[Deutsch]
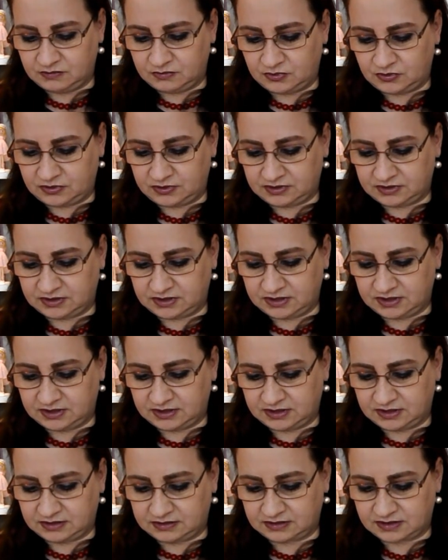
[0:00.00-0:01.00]
möchte
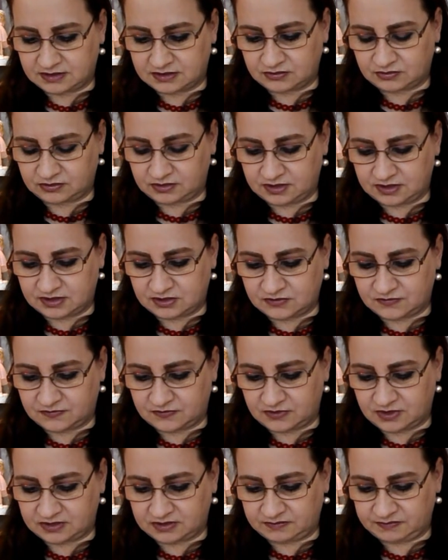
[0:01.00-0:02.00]
ich, dass du dich
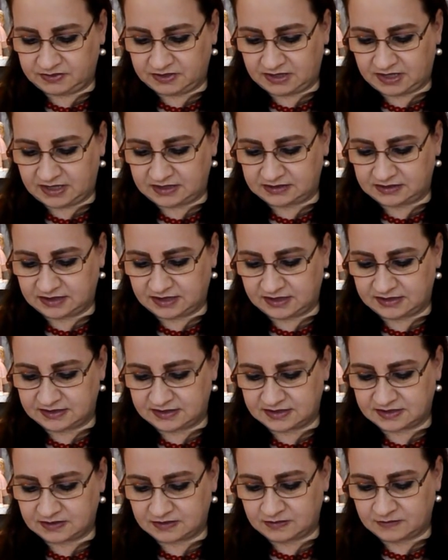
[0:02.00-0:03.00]
sofort
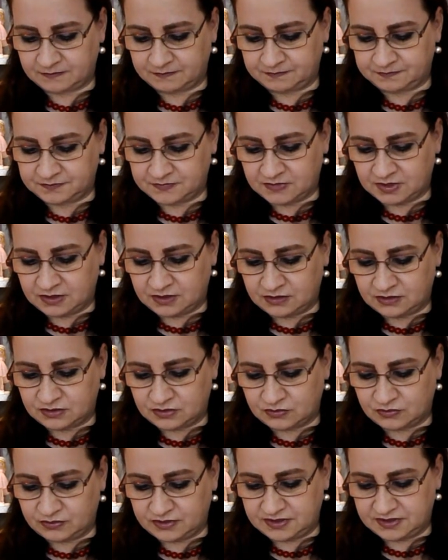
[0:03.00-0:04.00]
bereithältst.
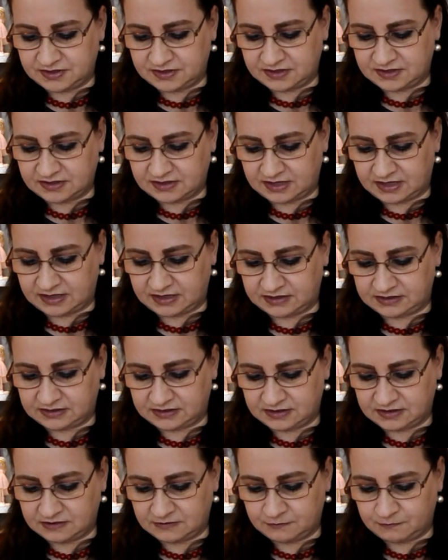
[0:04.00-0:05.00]
So ist es recht.